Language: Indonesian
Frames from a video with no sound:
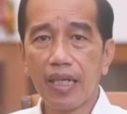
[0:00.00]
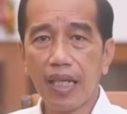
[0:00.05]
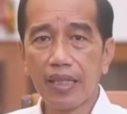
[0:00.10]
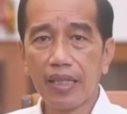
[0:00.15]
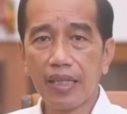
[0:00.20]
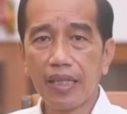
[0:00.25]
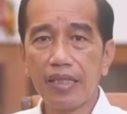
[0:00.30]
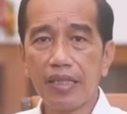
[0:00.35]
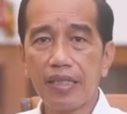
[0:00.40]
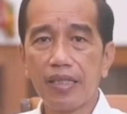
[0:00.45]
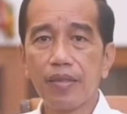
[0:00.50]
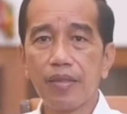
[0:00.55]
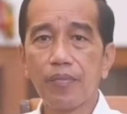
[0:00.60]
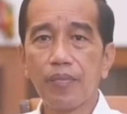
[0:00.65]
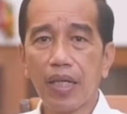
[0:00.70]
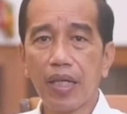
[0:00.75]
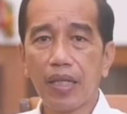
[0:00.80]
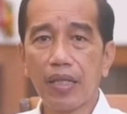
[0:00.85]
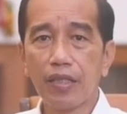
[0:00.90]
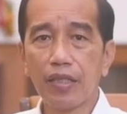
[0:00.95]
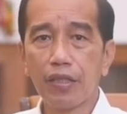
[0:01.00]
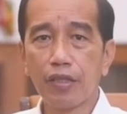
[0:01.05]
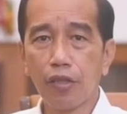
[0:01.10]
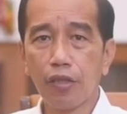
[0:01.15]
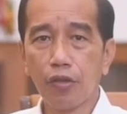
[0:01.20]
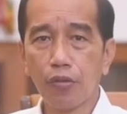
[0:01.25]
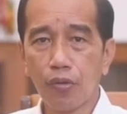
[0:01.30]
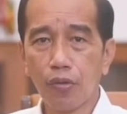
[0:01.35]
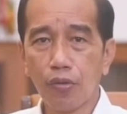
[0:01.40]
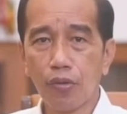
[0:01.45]
gratis bagi
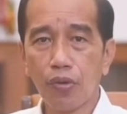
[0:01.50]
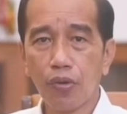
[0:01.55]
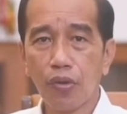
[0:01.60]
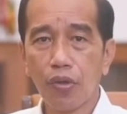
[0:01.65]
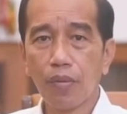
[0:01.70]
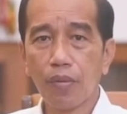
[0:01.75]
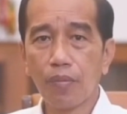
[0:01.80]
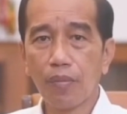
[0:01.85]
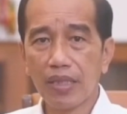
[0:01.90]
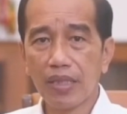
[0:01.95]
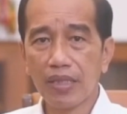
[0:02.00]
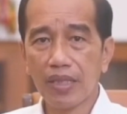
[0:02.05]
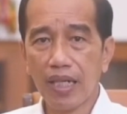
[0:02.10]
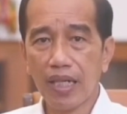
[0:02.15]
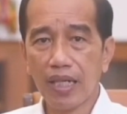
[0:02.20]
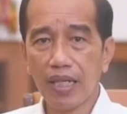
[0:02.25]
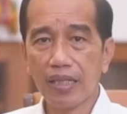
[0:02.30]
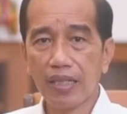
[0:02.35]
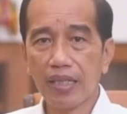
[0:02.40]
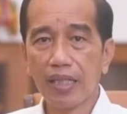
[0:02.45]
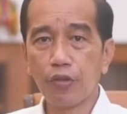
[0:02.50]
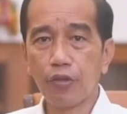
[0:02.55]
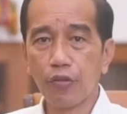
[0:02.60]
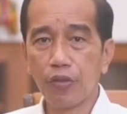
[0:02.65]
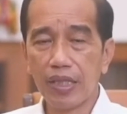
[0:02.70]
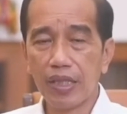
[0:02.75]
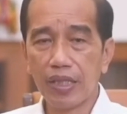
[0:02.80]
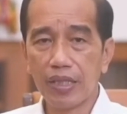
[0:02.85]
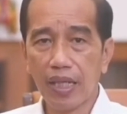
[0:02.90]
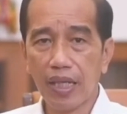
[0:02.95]
seluruh masyarakat
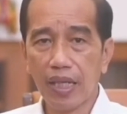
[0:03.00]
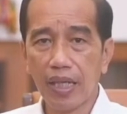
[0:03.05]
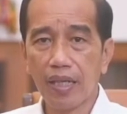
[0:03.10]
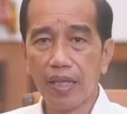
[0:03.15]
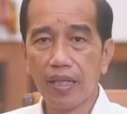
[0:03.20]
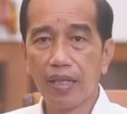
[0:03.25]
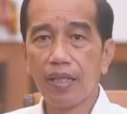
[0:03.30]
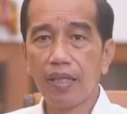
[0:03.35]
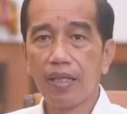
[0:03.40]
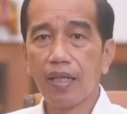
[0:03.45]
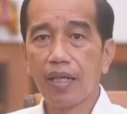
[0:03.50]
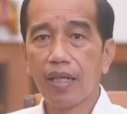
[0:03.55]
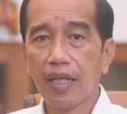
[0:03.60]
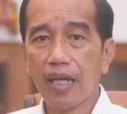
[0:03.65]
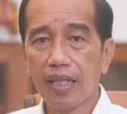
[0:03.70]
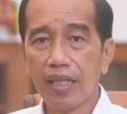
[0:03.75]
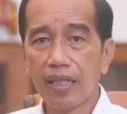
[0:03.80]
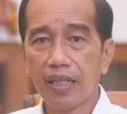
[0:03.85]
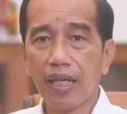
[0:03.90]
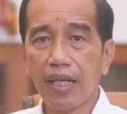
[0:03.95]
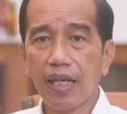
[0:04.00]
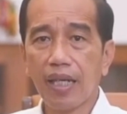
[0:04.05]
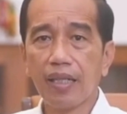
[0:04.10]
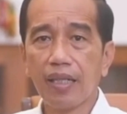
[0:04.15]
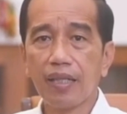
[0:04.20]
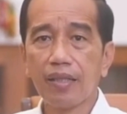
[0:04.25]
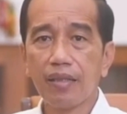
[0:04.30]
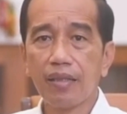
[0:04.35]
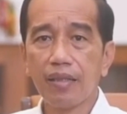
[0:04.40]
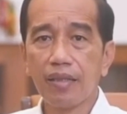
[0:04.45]
Indonesia.
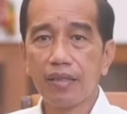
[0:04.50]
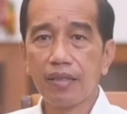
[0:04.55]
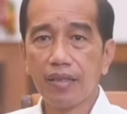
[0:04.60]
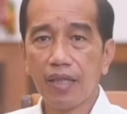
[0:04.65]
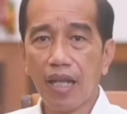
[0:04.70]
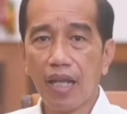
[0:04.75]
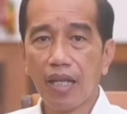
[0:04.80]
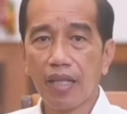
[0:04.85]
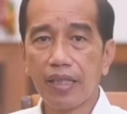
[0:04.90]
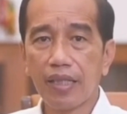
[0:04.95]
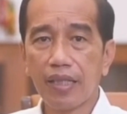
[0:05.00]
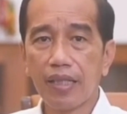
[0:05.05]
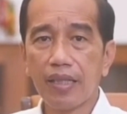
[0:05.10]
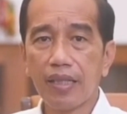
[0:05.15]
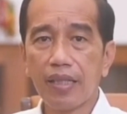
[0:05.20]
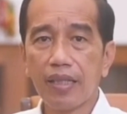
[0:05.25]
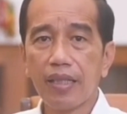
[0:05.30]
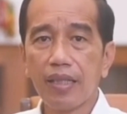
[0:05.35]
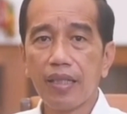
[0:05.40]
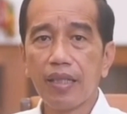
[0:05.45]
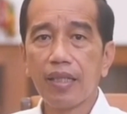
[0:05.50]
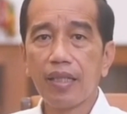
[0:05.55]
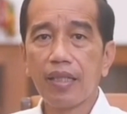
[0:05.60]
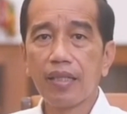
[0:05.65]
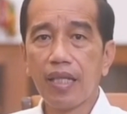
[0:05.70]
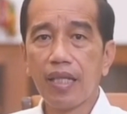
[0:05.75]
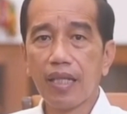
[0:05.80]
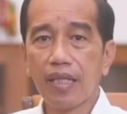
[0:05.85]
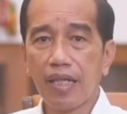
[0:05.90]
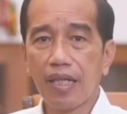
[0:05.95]
Karena sekali lagi
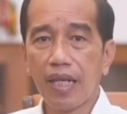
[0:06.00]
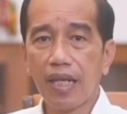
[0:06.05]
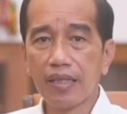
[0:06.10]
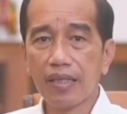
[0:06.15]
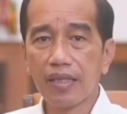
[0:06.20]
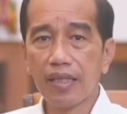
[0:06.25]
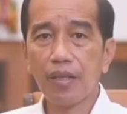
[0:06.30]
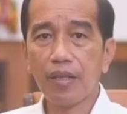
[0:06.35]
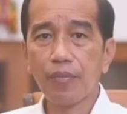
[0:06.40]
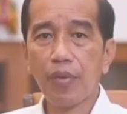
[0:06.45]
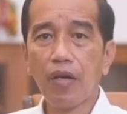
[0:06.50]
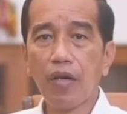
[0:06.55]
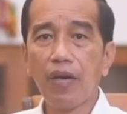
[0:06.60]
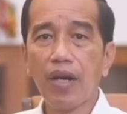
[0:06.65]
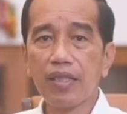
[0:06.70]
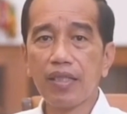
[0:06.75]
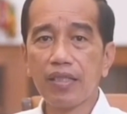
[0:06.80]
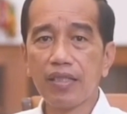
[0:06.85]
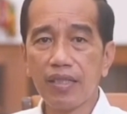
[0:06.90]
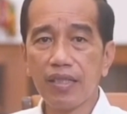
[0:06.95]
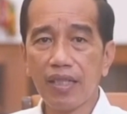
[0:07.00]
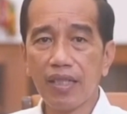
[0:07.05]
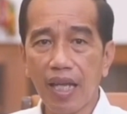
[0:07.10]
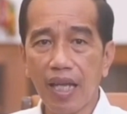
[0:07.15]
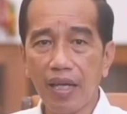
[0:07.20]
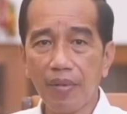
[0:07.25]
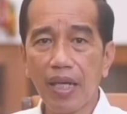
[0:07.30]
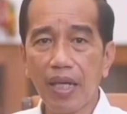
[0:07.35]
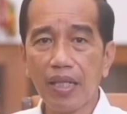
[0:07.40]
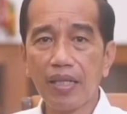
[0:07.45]
saya tegaskan bahwa
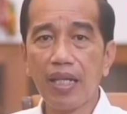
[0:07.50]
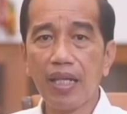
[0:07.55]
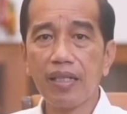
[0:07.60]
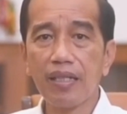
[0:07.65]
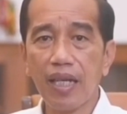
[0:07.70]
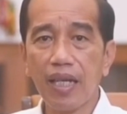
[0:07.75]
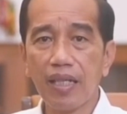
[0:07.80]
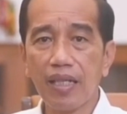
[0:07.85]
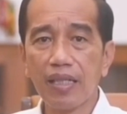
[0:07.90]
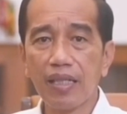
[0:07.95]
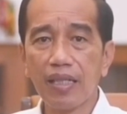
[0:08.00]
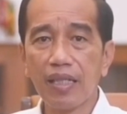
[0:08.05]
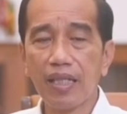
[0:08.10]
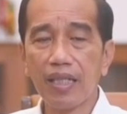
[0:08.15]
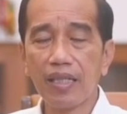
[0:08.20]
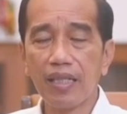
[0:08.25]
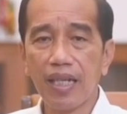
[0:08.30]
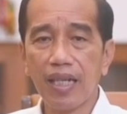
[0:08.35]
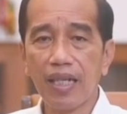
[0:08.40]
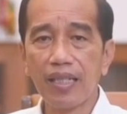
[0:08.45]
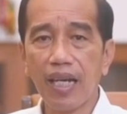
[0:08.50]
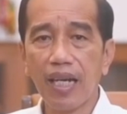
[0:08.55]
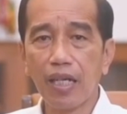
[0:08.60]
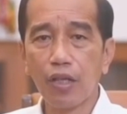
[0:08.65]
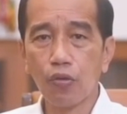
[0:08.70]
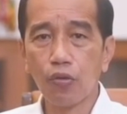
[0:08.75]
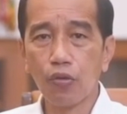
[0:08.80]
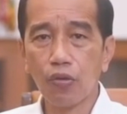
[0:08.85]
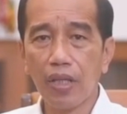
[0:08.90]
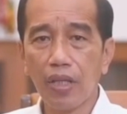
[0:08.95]
keselamatan Demikian, rakyat adalah
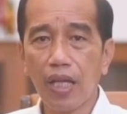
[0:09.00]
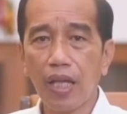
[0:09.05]
yang